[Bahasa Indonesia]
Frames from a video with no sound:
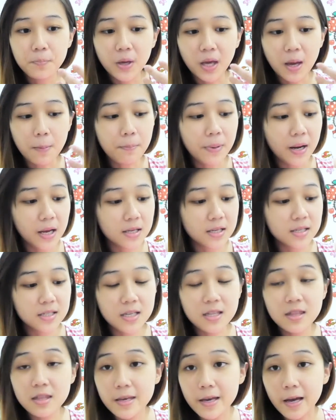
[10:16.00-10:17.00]
kepleknya
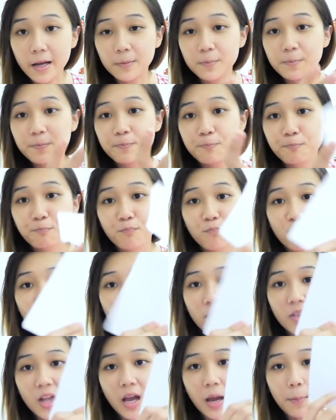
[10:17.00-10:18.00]
Tian,
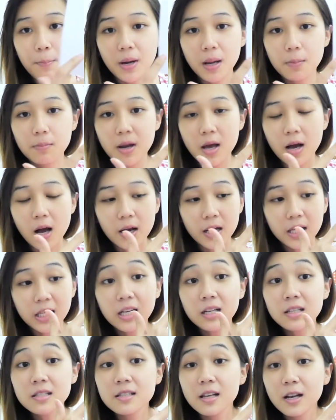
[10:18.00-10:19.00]
keplek belakang ini
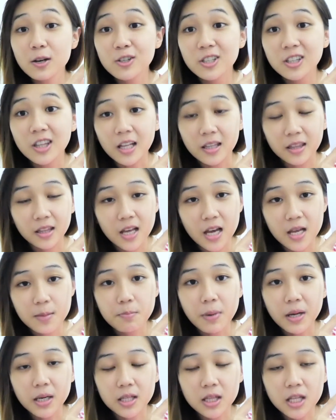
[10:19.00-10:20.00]
kan selalu ditandain
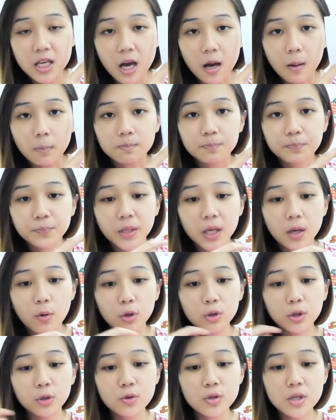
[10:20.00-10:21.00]
panitia
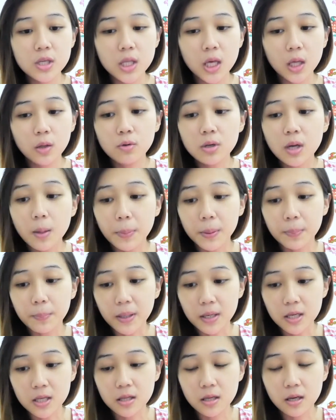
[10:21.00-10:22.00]
waktu itu Tian tuh dapat
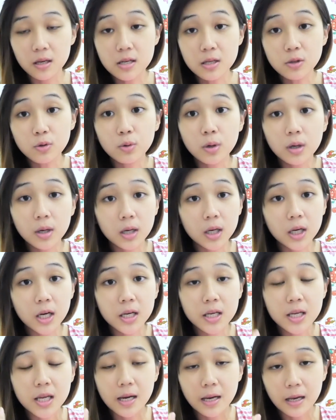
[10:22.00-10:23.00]
panitianya tuh
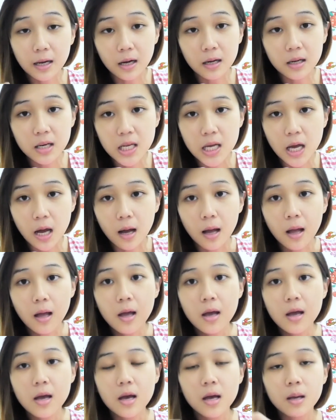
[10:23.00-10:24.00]
kegiliran dia
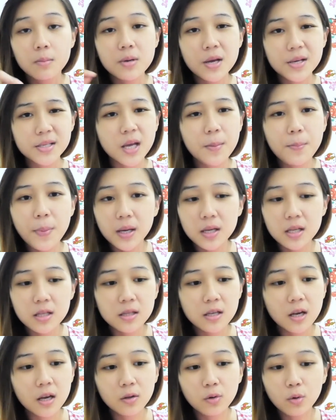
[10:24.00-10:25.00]
biasanya
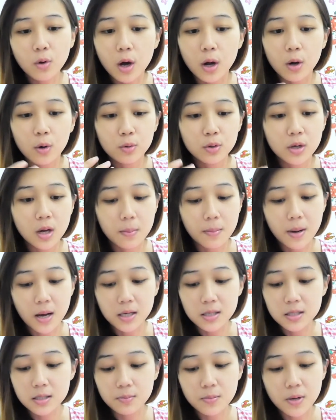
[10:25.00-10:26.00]
panitia itu kalau udah
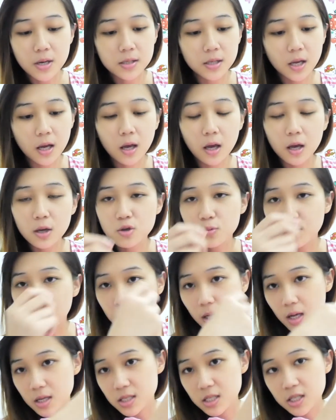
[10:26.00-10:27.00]
males biasanya kayak cuma
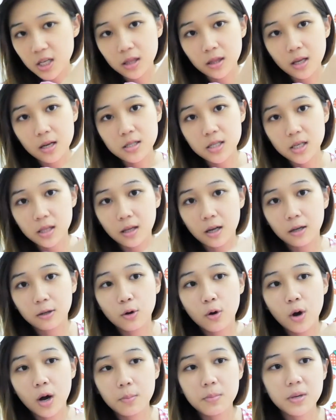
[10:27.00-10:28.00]
ngasih centang-centang
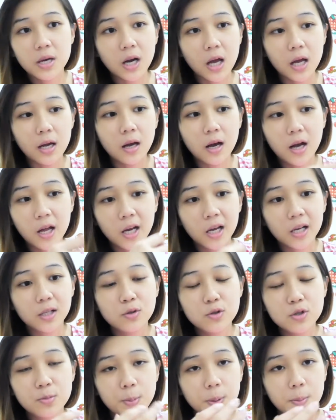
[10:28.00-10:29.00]
doang biar anak-anak
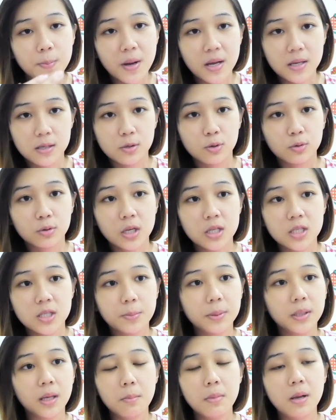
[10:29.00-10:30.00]
itu cepet masuk dan
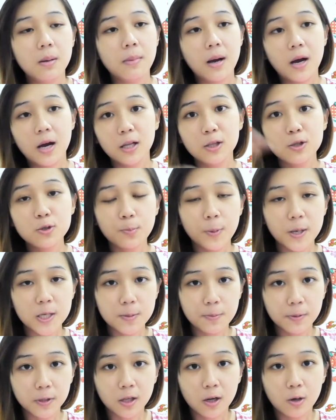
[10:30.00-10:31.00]
cepet ngambil makan supaya
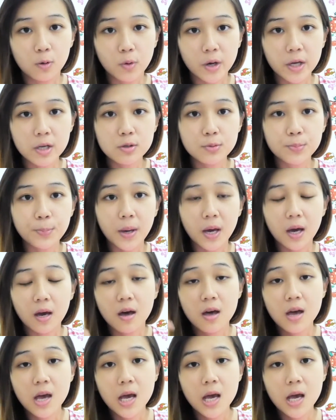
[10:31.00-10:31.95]
cepet keluar supaya